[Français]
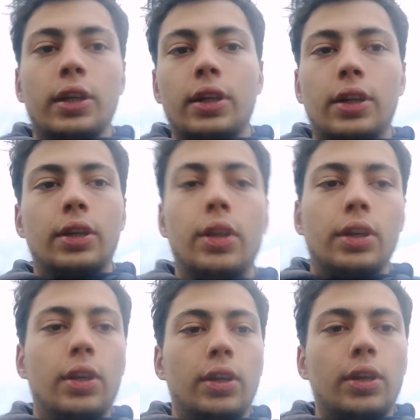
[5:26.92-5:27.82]

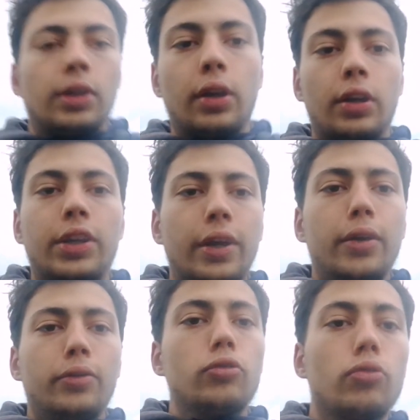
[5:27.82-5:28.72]
et
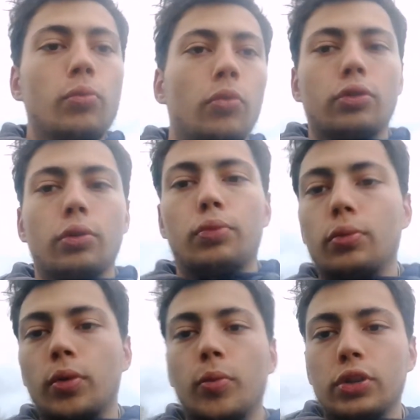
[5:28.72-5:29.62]
rien ne montre
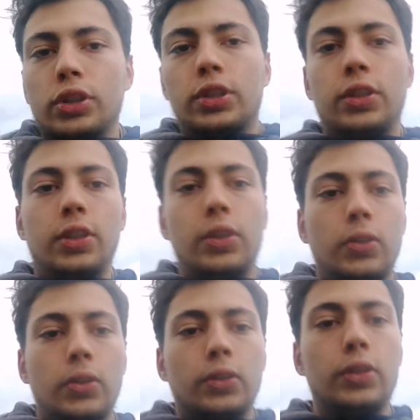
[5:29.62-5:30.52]
pour le moment
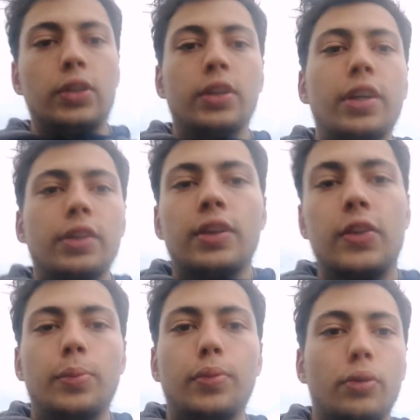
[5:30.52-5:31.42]
qu'il y ait une
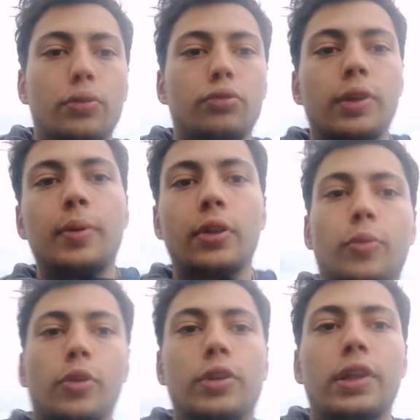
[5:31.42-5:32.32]
équipe euh, du
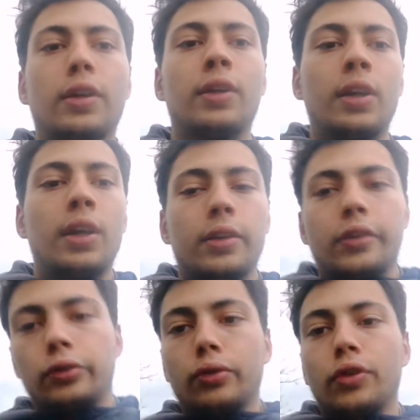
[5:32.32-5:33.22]
département de l'Ain
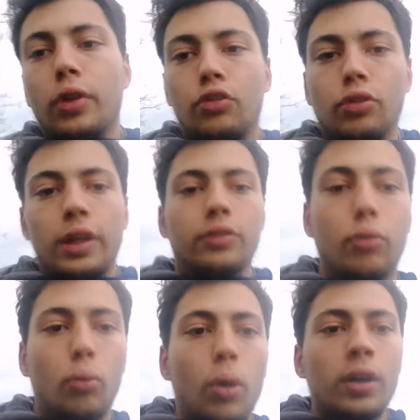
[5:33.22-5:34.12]
qui se trouve en régional
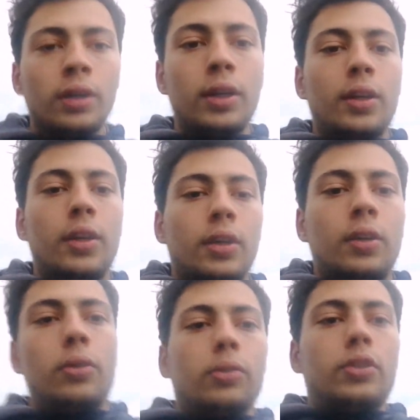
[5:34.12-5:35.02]
3
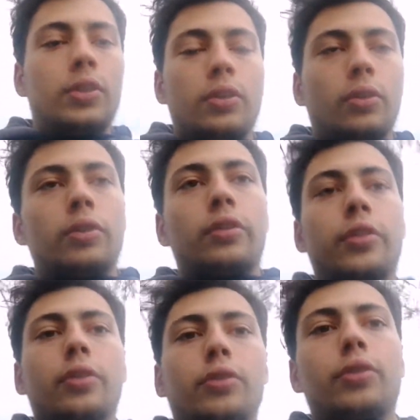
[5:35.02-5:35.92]
qui
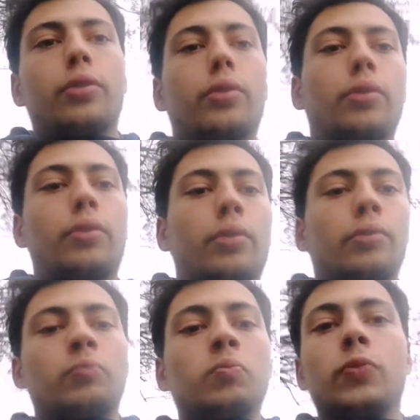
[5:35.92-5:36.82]
redescende euh,
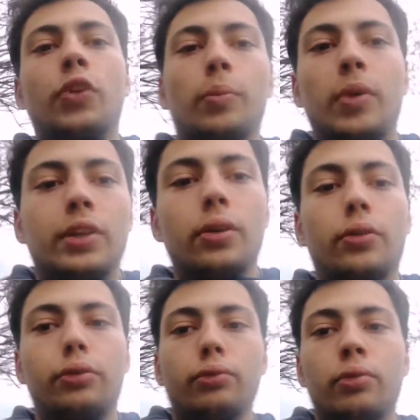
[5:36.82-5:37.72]
le palier en
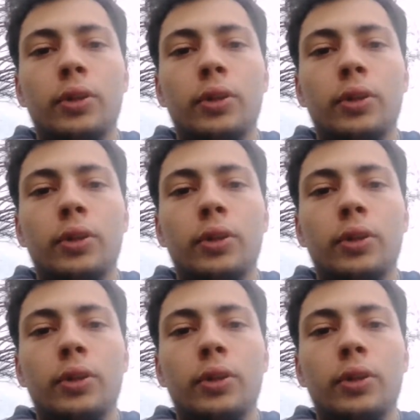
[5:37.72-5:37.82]
dessous.